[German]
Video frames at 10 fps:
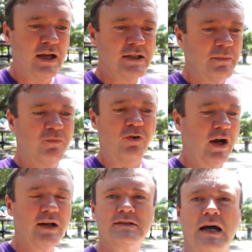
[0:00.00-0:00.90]
Ich habe
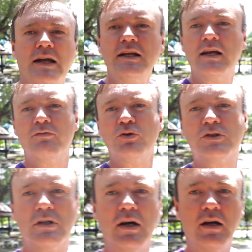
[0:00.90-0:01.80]
vorher das auch nie
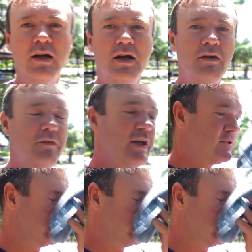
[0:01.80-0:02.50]
gewusst, wie ich